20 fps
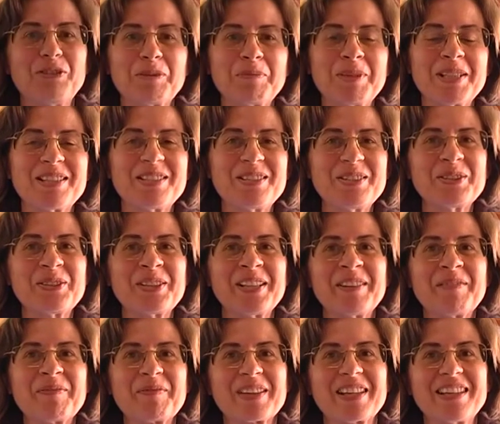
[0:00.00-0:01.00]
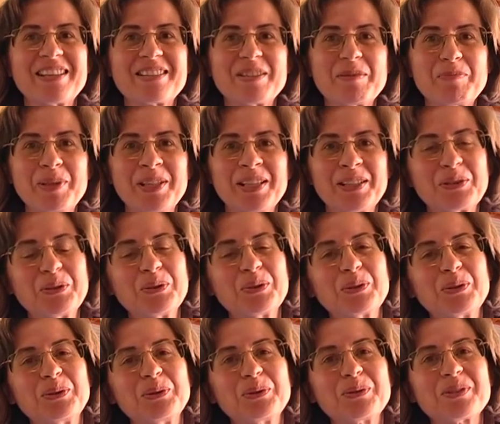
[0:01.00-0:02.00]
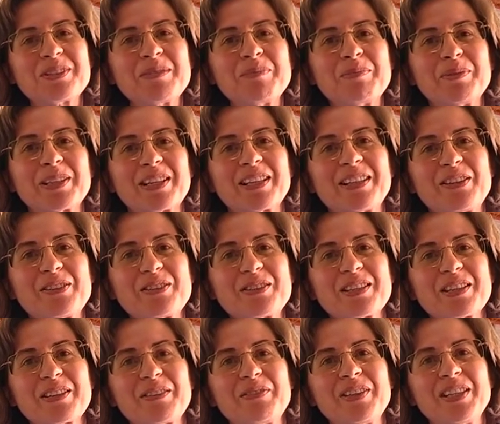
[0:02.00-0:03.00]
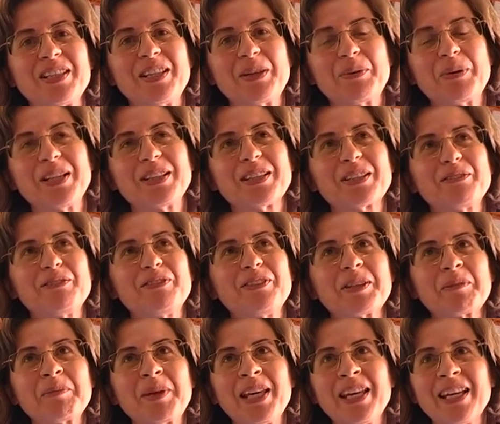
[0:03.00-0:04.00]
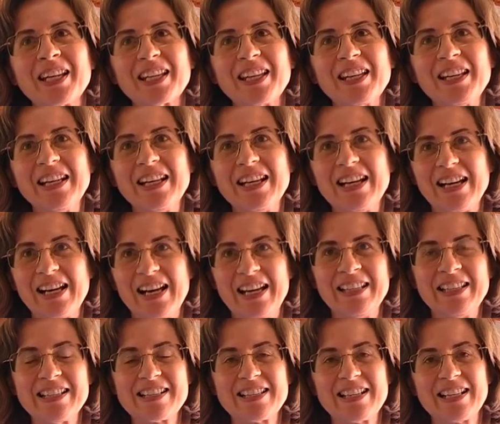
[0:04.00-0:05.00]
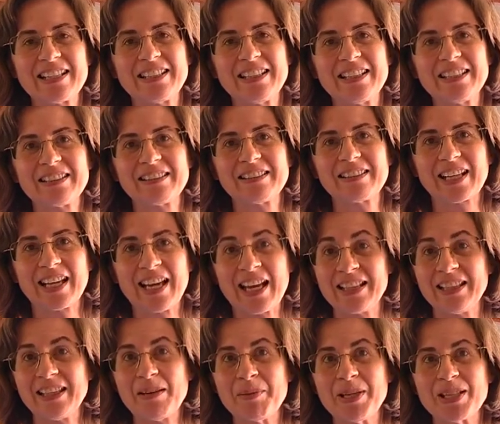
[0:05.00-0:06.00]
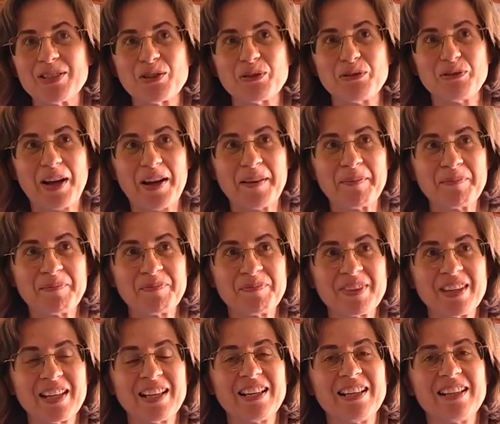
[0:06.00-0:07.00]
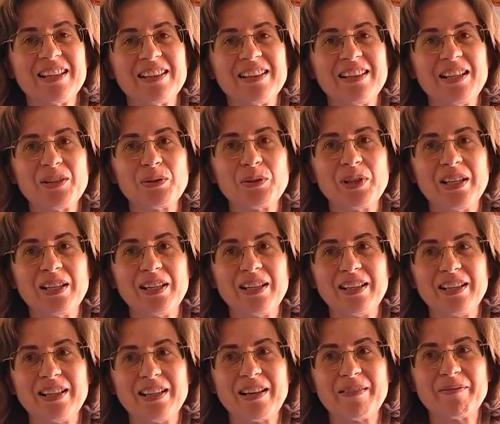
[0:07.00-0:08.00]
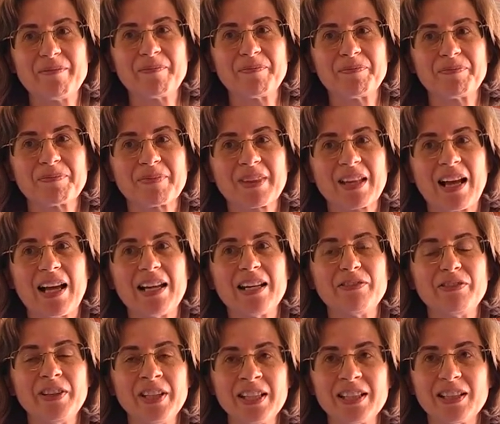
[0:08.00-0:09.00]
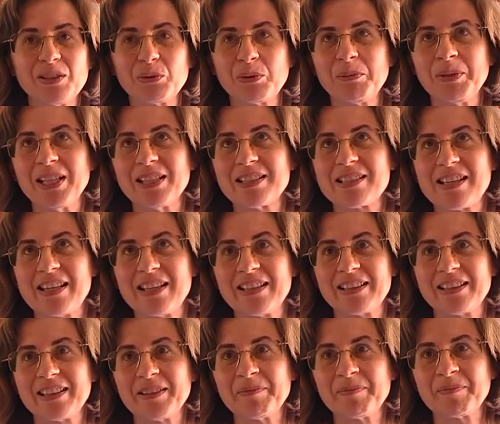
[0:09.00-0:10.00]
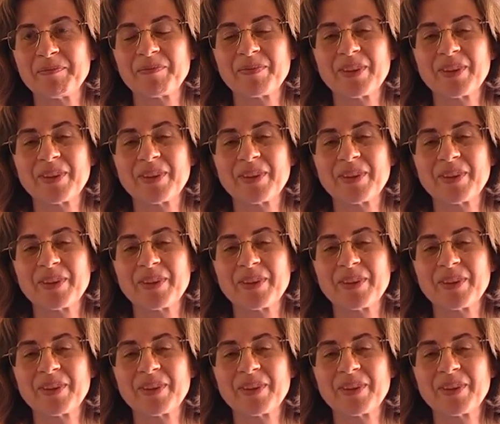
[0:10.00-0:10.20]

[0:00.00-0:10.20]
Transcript: formazione che si è appena conclusa per i nostri 24 infermieri è iniziata tre anni e mezzo fa, nel, ehm, alla fine del 2007.